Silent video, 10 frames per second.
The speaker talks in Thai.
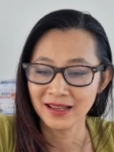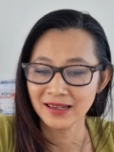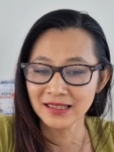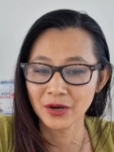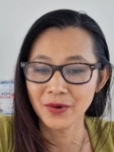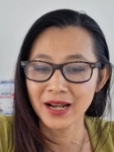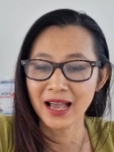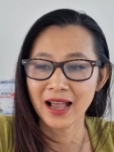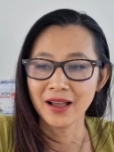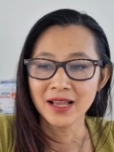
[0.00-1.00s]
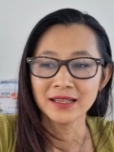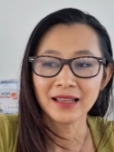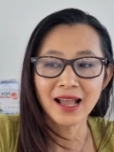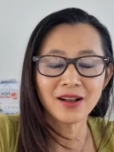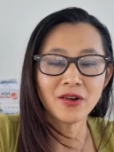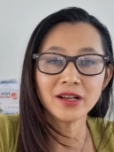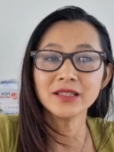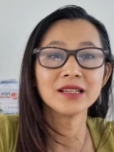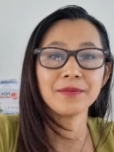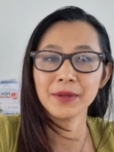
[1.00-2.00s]
เหลือเวลาถ้าอ้อยก็
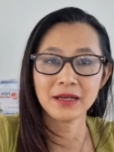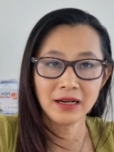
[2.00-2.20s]
จะเก็บไป